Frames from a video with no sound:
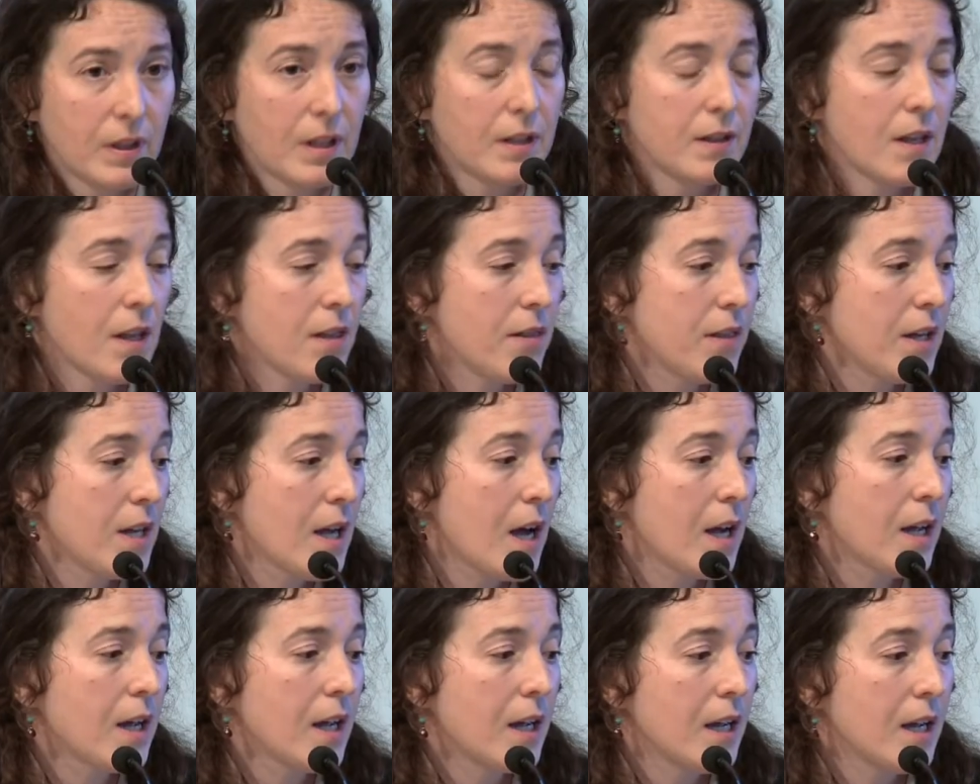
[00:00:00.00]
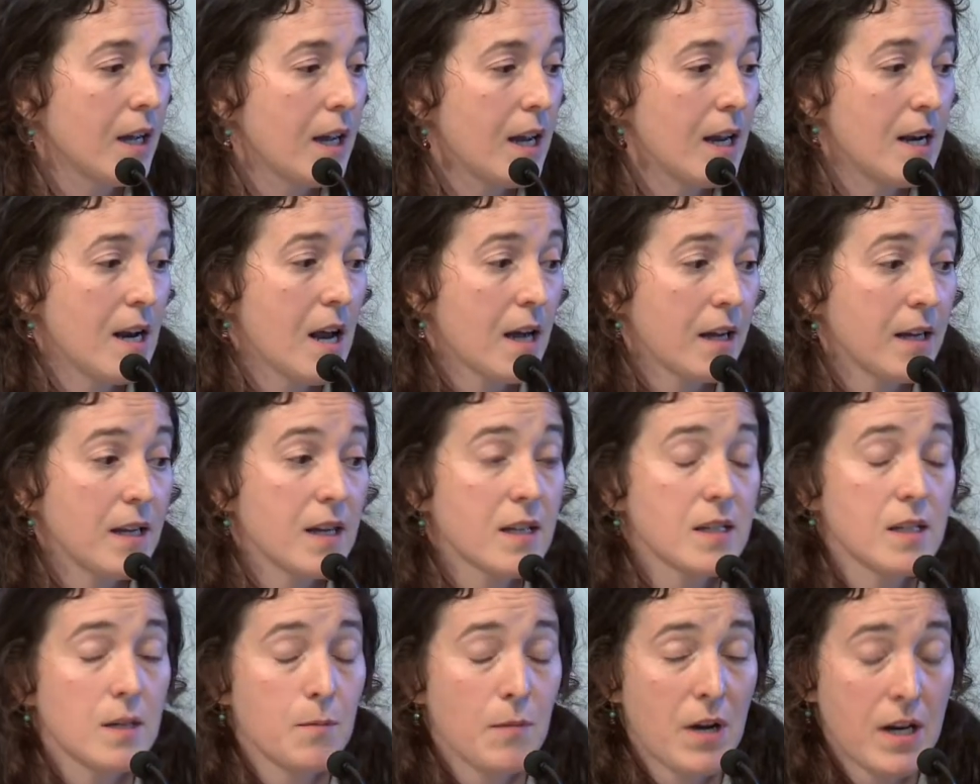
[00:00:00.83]
Decía que en la
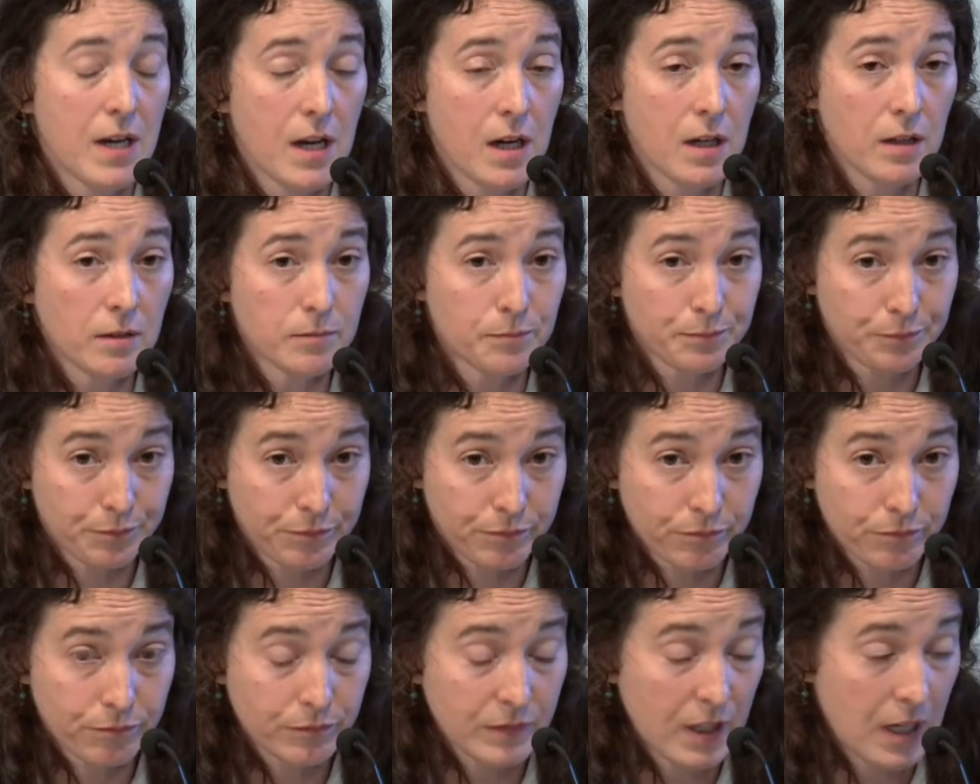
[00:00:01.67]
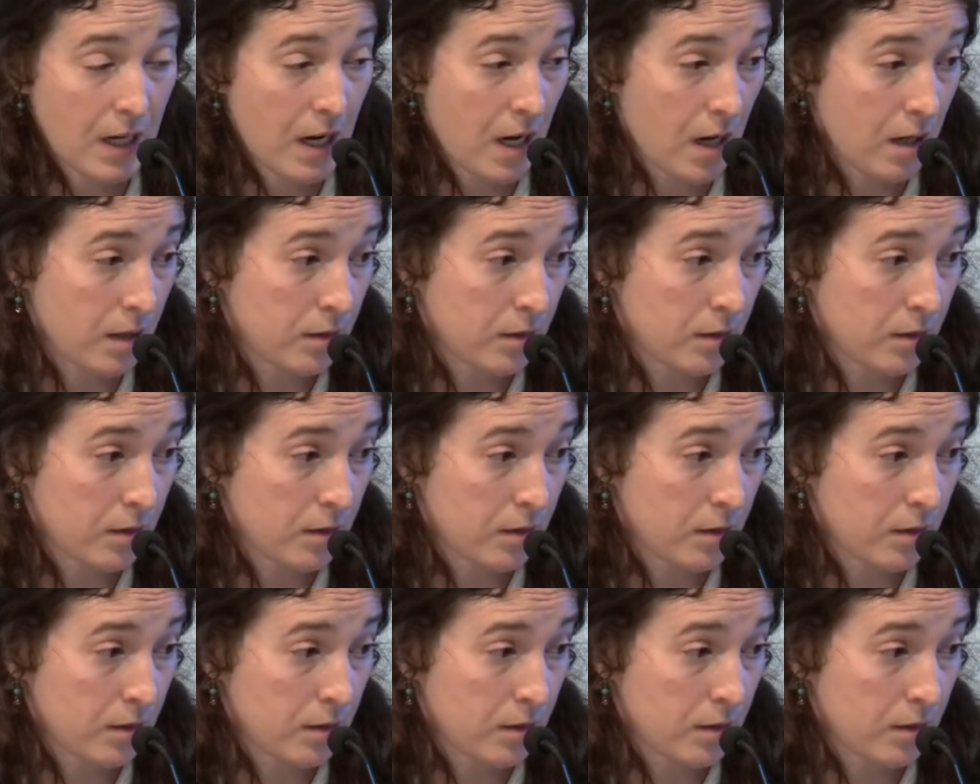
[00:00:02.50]
guía semanal, en